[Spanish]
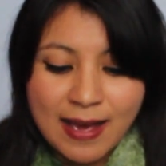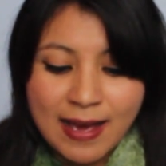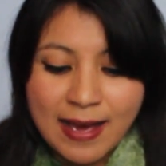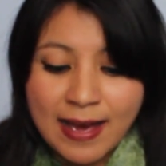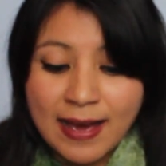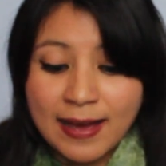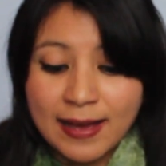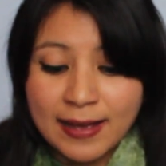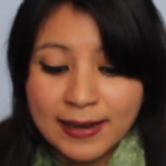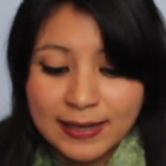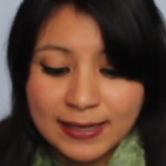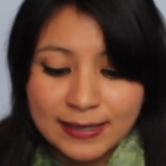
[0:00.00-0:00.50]

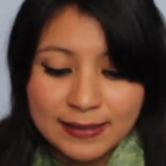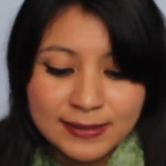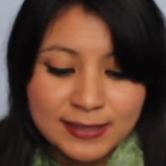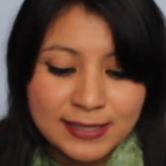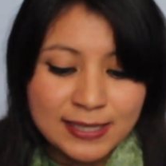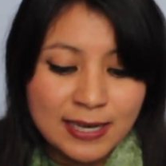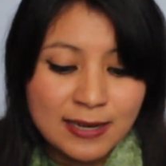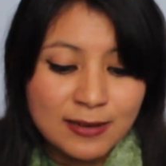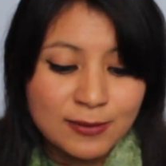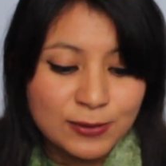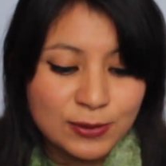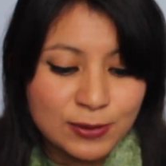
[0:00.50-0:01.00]
a
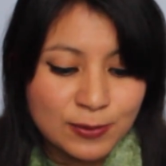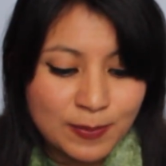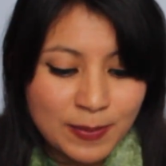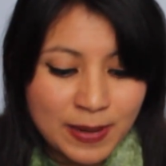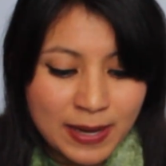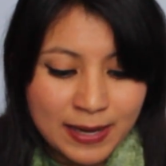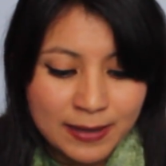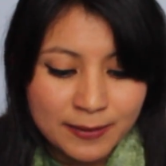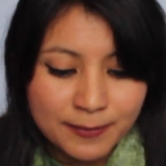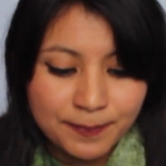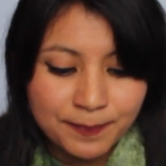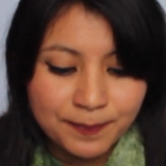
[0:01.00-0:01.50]
Gretchen
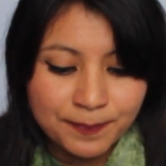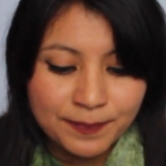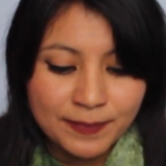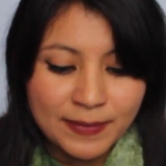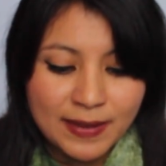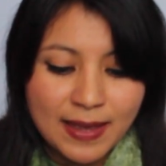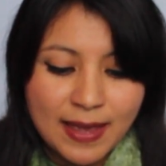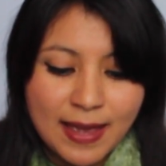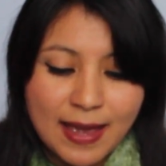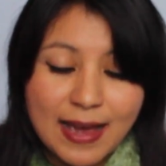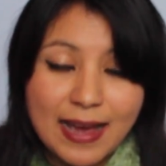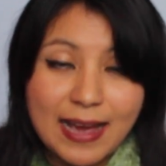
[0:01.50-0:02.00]
Guzmán,
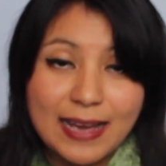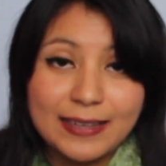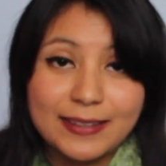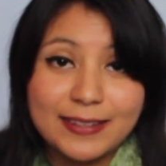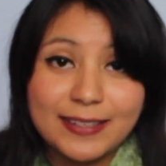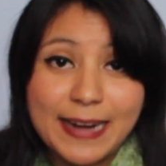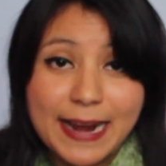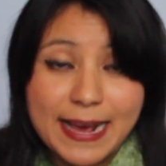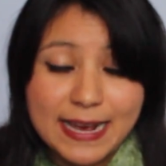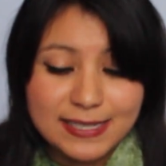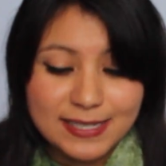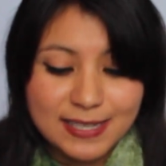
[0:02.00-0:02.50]
a
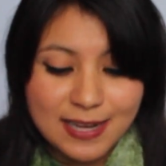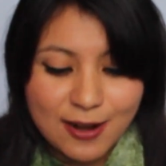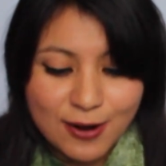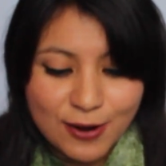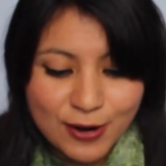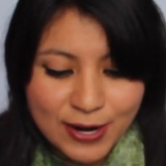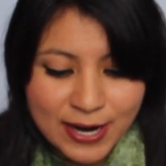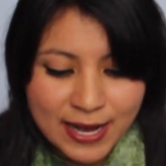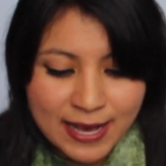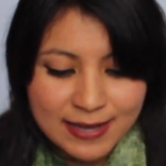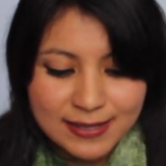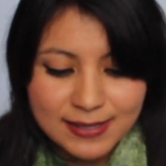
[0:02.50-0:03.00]
Trash
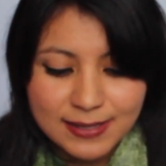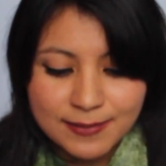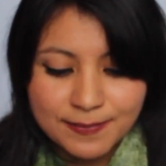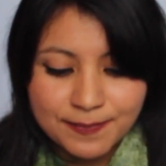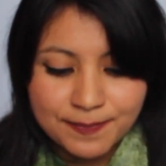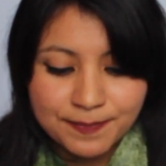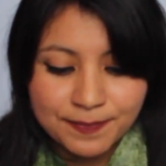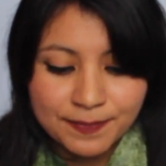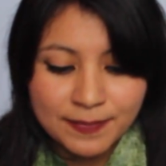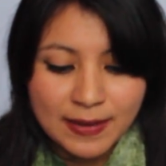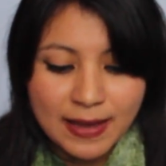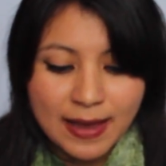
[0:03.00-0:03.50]
Loras,
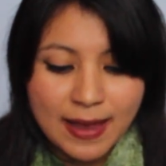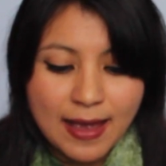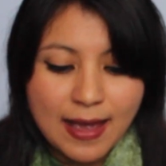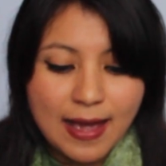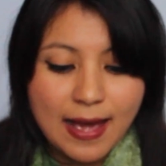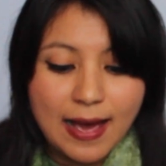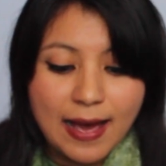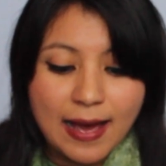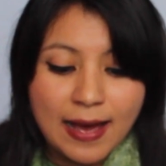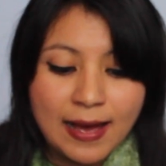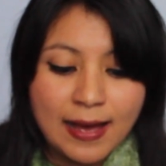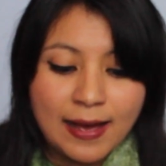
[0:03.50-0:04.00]

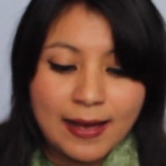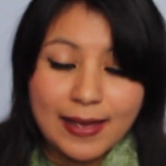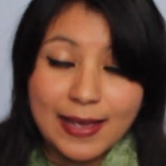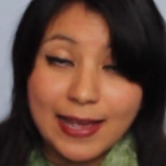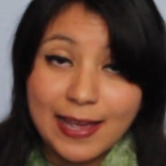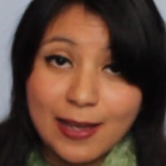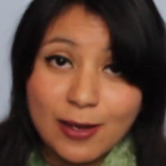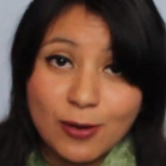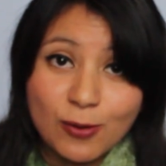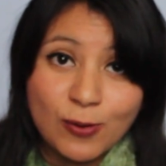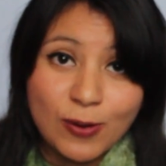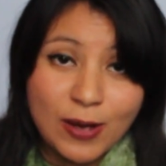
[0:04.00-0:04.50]
a
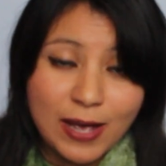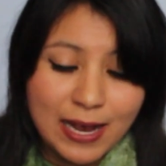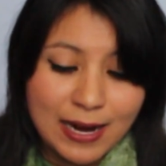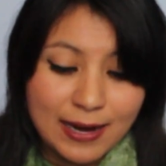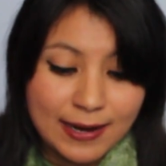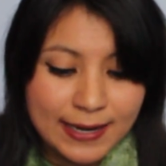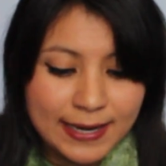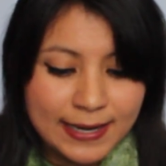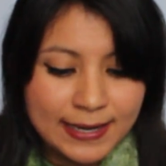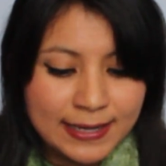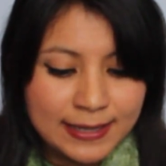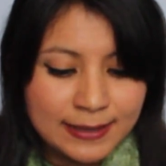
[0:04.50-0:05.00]
Eu
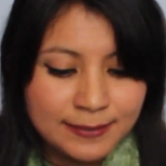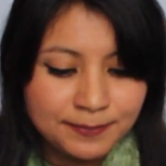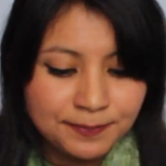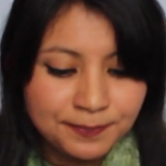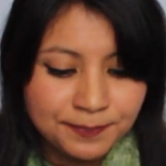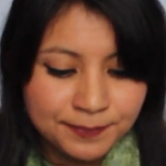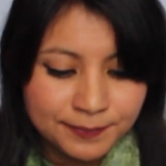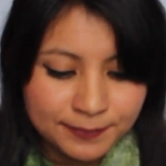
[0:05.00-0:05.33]
Herrera,